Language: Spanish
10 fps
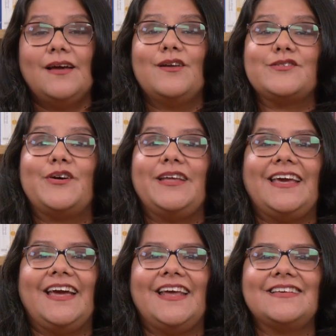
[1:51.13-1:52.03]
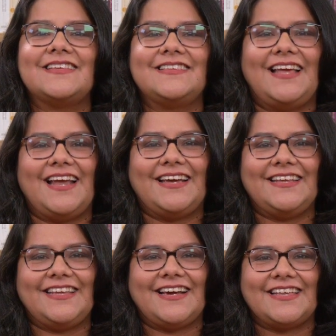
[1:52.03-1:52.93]
Los orígenes de la
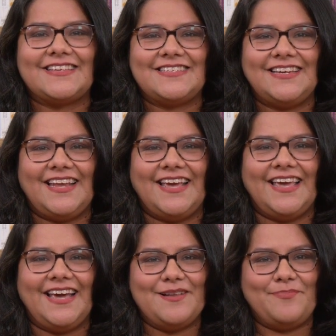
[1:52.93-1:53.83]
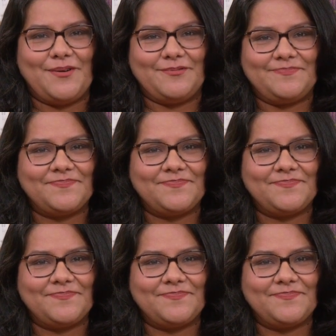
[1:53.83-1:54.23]
crítica de cine en el Perú.